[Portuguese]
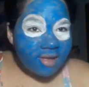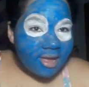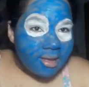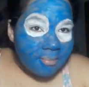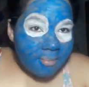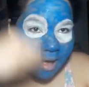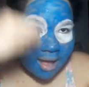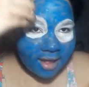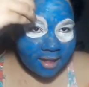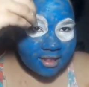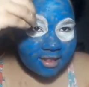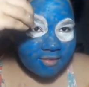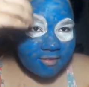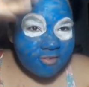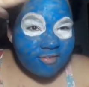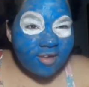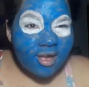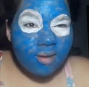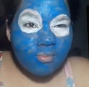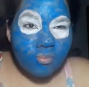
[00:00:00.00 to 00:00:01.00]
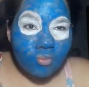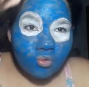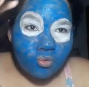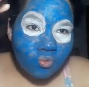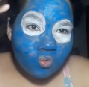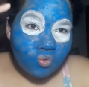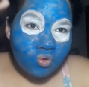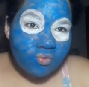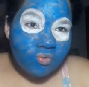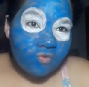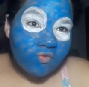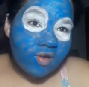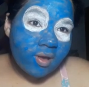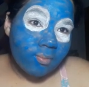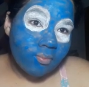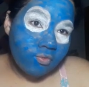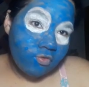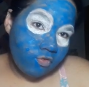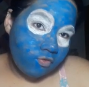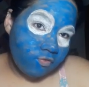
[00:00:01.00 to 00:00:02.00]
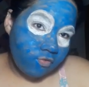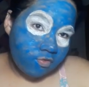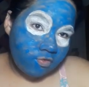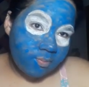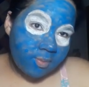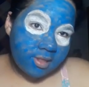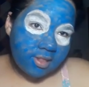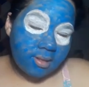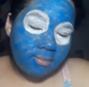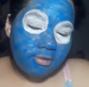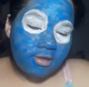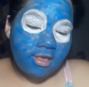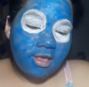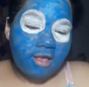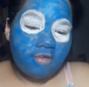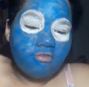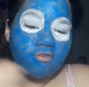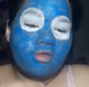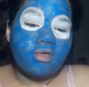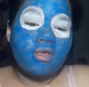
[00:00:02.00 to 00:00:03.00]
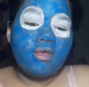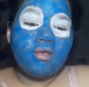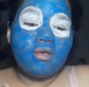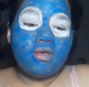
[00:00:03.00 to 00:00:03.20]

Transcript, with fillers: camada, vai ficar muito duro, vai ficar muito difícil de passar maquiagem.